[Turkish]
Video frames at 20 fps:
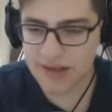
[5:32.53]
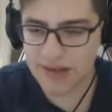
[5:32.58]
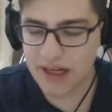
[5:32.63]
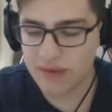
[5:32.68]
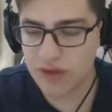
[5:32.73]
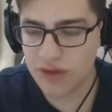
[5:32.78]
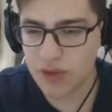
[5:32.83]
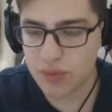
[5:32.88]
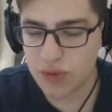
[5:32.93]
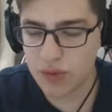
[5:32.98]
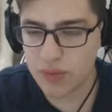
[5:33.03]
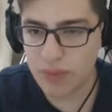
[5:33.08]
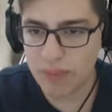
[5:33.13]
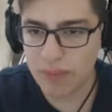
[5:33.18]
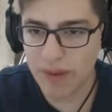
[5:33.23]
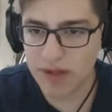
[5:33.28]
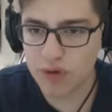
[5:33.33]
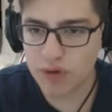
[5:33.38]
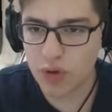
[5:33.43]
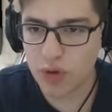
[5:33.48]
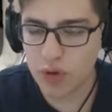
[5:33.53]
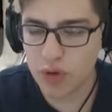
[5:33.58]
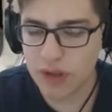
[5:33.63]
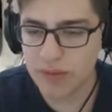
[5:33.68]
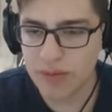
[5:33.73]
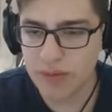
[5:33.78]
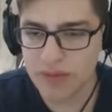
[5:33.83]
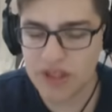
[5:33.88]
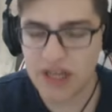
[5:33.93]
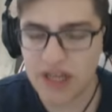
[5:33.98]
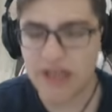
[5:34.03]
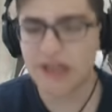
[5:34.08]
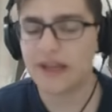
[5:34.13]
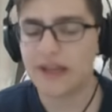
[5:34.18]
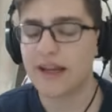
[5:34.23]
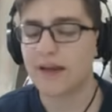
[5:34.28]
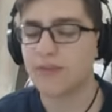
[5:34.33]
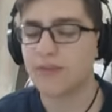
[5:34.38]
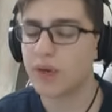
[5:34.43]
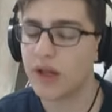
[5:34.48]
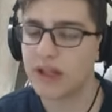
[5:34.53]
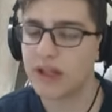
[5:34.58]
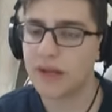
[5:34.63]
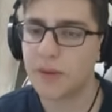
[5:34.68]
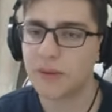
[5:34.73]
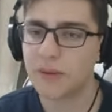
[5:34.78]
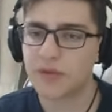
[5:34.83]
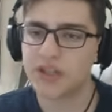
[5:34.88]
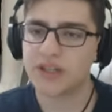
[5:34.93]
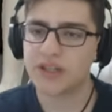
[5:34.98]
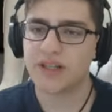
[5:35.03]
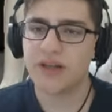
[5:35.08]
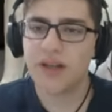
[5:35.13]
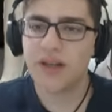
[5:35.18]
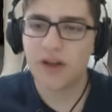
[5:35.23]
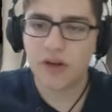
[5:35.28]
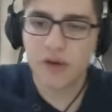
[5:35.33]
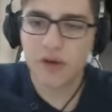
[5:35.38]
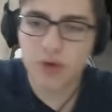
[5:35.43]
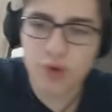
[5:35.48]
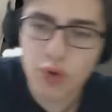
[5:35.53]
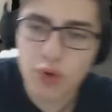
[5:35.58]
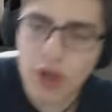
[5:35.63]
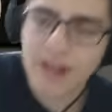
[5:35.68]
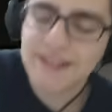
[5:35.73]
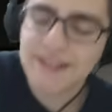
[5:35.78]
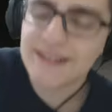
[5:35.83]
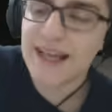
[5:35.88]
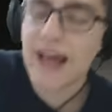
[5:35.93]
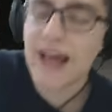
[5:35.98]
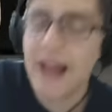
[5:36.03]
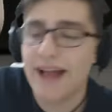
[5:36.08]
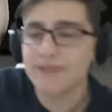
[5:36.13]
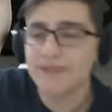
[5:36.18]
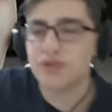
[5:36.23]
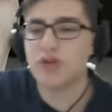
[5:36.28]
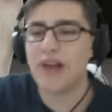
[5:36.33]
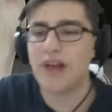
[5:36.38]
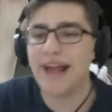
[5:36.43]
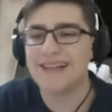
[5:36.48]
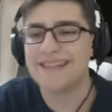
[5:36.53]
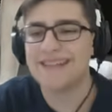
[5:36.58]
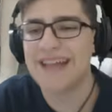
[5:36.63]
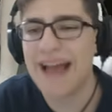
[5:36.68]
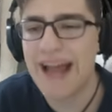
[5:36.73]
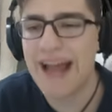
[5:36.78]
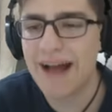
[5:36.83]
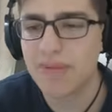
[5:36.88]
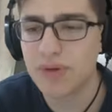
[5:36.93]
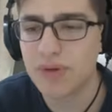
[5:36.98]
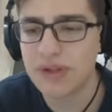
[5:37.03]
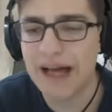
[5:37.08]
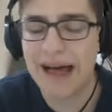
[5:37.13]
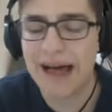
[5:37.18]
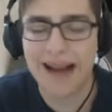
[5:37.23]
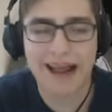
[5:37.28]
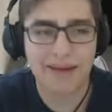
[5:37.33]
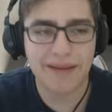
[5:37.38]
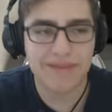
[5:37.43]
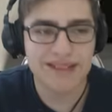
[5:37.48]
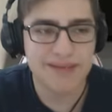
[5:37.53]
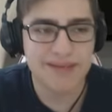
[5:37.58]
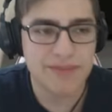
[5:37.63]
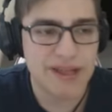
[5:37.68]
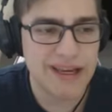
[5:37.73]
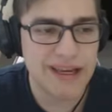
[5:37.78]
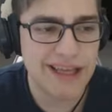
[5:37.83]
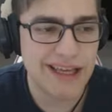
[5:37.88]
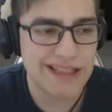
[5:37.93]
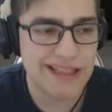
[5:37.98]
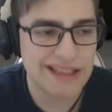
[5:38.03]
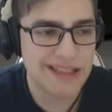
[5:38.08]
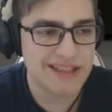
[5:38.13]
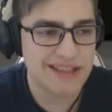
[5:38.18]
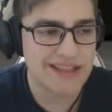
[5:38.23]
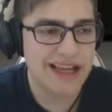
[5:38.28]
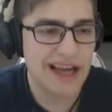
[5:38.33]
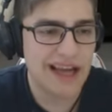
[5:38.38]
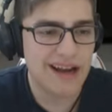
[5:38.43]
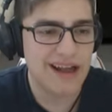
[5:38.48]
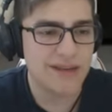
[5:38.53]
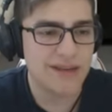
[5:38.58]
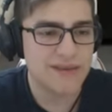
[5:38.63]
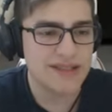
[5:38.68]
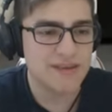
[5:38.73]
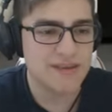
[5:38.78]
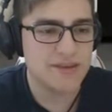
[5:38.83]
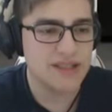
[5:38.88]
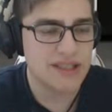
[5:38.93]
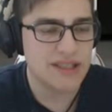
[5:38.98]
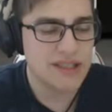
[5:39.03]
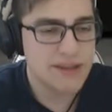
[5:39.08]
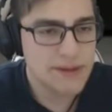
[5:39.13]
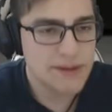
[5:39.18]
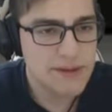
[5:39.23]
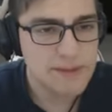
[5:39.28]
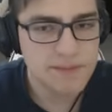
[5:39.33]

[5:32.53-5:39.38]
Alt tarafa da bunun bir pantolon gibi bir şey giydirek. Buna tamam işte. Sürek sahaya. Sürek sahaya bu. Dağlar bizimdir gençler. Sağlar bizimdir.